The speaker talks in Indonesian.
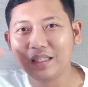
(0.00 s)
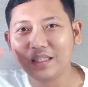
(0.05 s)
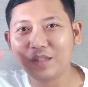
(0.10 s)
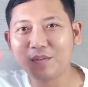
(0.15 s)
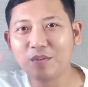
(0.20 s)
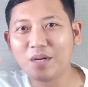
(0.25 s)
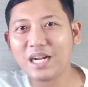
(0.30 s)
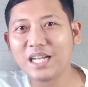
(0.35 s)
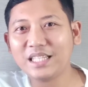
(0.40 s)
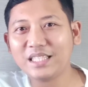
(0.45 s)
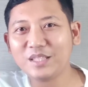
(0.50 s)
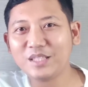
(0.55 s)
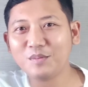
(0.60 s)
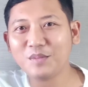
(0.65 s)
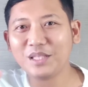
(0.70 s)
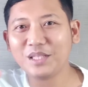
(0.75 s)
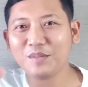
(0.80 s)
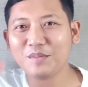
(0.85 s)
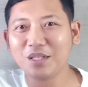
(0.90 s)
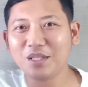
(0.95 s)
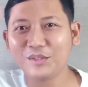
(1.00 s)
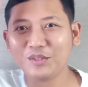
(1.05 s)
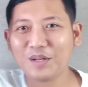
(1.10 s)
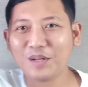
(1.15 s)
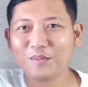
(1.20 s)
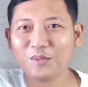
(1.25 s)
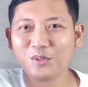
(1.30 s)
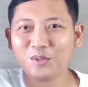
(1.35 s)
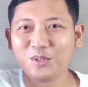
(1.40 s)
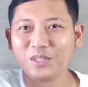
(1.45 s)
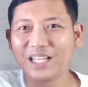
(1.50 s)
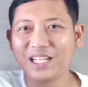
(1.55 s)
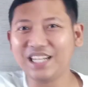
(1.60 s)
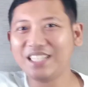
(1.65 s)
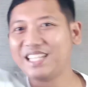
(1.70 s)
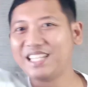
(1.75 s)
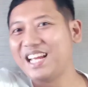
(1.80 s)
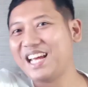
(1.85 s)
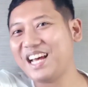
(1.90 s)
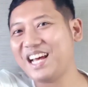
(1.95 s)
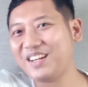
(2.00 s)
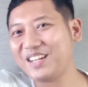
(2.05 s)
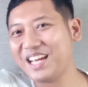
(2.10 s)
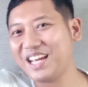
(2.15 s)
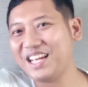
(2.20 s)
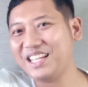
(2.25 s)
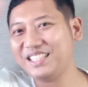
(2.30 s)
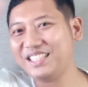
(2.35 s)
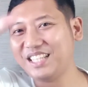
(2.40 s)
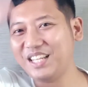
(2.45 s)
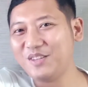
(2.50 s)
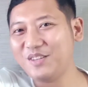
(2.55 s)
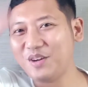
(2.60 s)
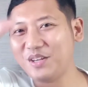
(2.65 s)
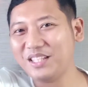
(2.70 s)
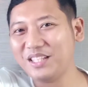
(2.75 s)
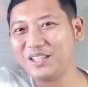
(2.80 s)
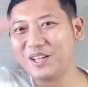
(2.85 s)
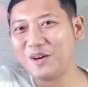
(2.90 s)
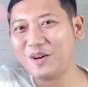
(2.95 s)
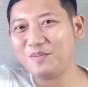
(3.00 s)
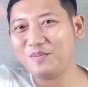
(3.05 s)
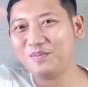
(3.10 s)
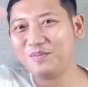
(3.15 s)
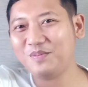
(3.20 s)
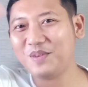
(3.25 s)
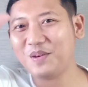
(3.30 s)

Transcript: Terima kasih teman-teman sudah mendukung channel saya. Oke, okay, see you on the top.